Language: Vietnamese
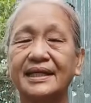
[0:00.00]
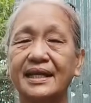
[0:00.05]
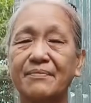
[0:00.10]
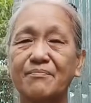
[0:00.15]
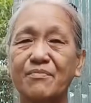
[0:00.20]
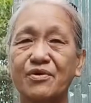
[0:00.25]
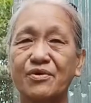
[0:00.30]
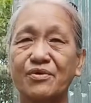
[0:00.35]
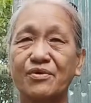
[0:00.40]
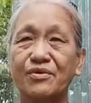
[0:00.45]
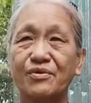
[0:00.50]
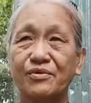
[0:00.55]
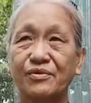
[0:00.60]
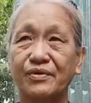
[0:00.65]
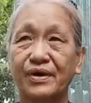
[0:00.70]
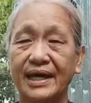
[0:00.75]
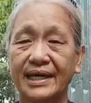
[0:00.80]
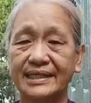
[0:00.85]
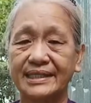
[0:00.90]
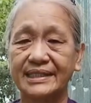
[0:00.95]
nam
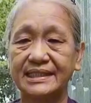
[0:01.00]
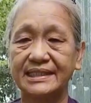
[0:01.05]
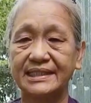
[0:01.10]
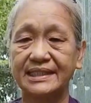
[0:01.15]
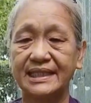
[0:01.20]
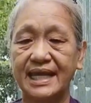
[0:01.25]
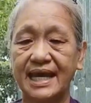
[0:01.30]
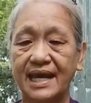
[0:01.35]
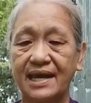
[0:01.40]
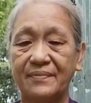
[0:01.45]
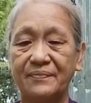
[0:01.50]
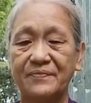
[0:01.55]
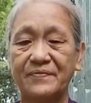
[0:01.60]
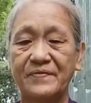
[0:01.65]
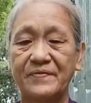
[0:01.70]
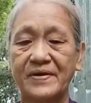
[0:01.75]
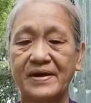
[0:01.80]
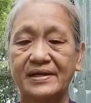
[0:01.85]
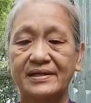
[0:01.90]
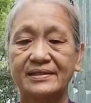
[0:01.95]
mô a di đà
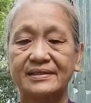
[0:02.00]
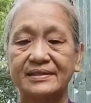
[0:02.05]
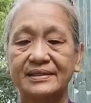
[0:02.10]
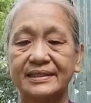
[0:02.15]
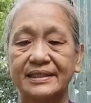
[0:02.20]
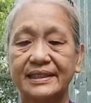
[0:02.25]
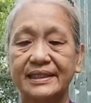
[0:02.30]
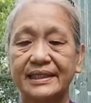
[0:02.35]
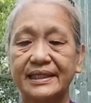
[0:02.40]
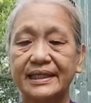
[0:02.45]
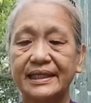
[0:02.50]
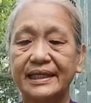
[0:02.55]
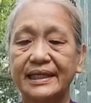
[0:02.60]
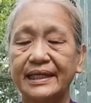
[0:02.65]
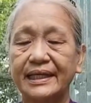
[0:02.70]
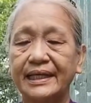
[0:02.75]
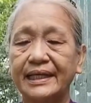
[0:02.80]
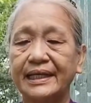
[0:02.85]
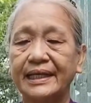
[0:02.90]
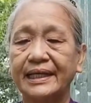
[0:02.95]
phật
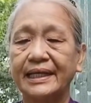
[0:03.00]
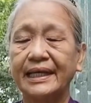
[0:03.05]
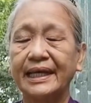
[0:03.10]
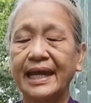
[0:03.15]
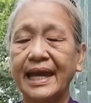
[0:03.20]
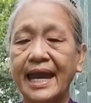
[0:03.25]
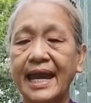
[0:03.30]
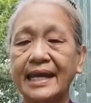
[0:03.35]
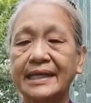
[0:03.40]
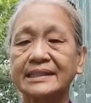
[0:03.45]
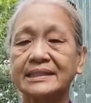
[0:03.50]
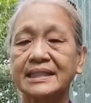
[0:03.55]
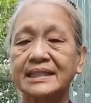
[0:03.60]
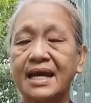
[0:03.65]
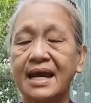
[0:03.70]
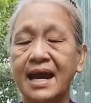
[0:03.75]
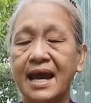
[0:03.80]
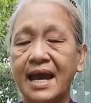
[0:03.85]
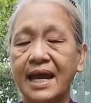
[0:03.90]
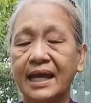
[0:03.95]

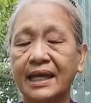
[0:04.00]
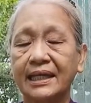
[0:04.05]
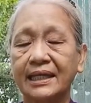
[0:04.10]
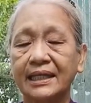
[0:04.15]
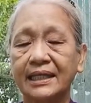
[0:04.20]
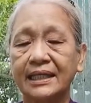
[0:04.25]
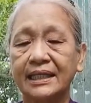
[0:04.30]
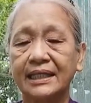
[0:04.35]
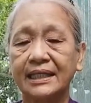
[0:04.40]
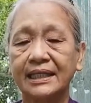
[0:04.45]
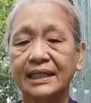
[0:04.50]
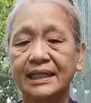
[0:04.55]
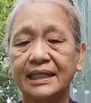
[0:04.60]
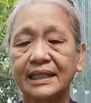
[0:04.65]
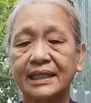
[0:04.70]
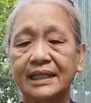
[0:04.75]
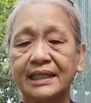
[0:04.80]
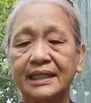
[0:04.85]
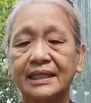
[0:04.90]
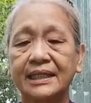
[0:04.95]
nhãn thai
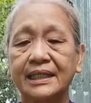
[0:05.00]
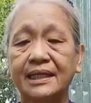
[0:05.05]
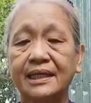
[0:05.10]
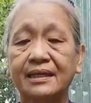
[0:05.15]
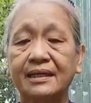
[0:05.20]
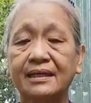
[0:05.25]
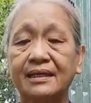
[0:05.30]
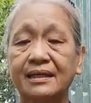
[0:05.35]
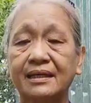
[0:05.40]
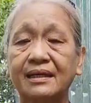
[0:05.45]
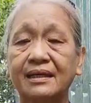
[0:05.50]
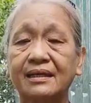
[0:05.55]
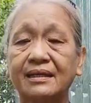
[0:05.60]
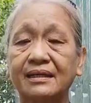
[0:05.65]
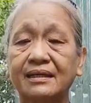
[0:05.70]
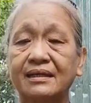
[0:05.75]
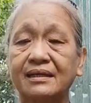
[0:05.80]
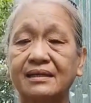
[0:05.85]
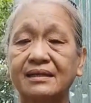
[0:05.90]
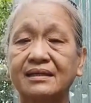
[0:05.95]

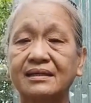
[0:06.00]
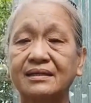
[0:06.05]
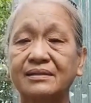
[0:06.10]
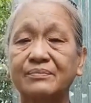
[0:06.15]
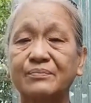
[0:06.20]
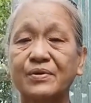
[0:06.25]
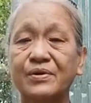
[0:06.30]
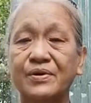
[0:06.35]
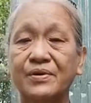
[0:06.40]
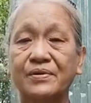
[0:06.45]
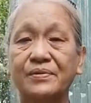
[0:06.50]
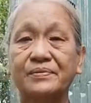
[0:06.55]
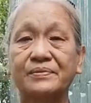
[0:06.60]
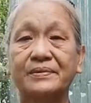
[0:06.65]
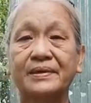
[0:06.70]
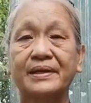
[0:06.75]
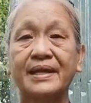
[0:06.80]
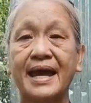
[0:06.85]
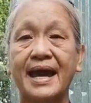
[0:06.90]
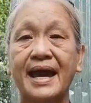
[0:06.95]
à,
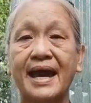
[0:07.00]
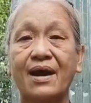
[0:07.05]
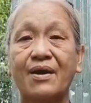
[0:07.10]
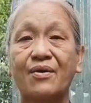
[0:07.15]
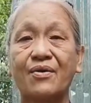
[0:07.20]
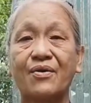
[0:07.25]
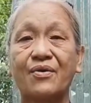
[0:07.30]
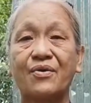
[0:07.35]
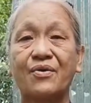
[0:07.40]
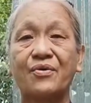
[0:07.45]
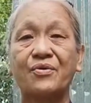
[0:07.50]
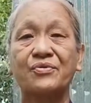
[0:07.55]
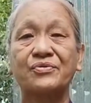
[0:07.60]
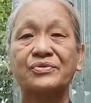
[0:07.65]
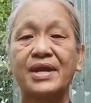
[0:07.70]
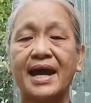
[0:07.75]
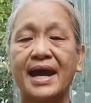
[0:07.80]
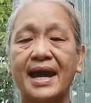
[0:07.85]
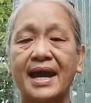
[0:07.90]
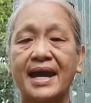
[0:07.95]
buồn
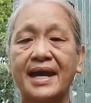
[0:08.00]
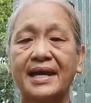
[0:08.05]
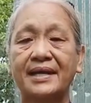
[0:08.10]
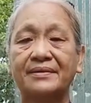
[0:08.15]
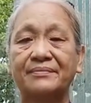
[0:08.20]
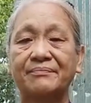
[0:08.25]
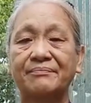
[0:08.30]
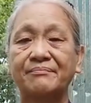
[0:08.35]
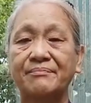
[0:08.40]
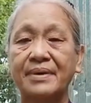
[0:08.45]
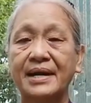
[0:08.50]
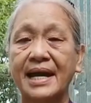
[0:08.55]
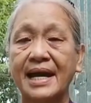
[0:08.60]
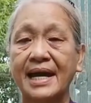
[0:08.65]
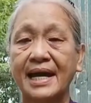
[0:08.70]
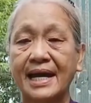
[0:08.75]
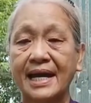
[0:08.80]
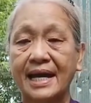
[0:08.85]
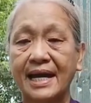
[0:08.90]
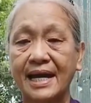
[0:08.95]
đau
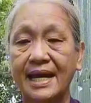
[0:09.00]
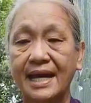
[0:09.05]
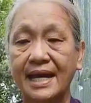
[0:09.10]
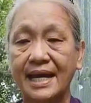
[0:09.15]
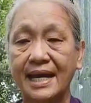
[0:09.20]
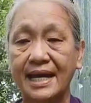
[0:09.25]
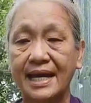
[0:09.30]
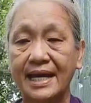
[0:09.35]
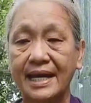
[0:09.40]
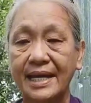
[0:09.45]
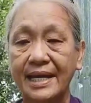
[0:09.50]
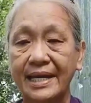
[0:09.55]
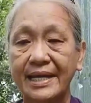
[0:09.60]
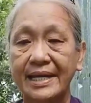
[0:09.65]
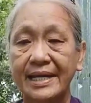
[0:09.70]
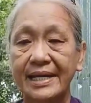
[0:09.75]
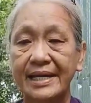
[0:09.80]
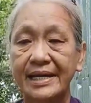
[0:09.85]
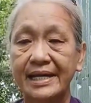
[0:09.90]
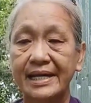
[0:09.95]
đàn
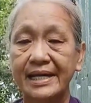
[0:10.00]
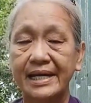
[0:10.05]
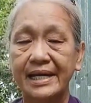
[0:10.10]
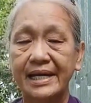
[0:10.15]
ba